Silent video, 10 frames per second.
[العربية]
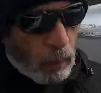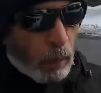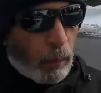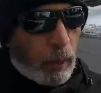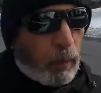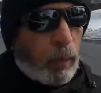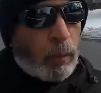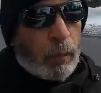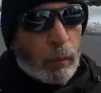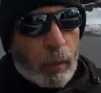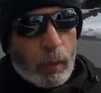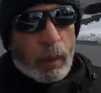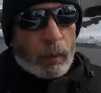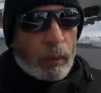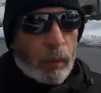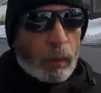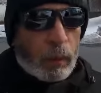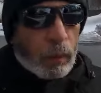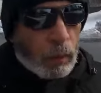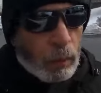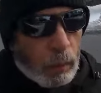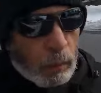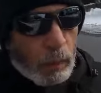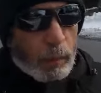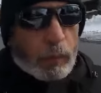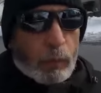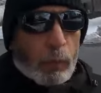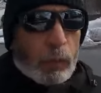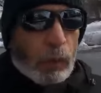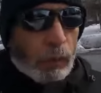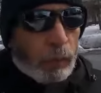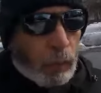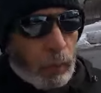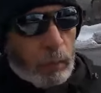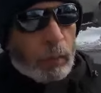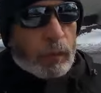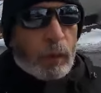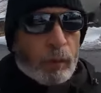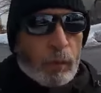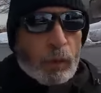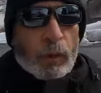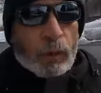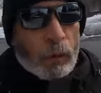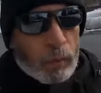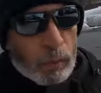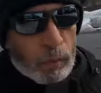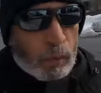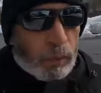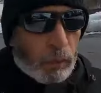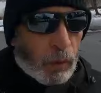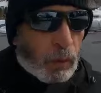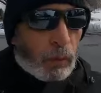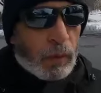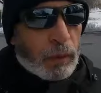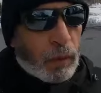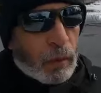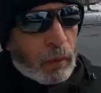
الكلام ده ممكن تقوله على حد بيعمل 300 ألف ولا 400 ألف مشاهدة 500 ألف مشاهدة ماشي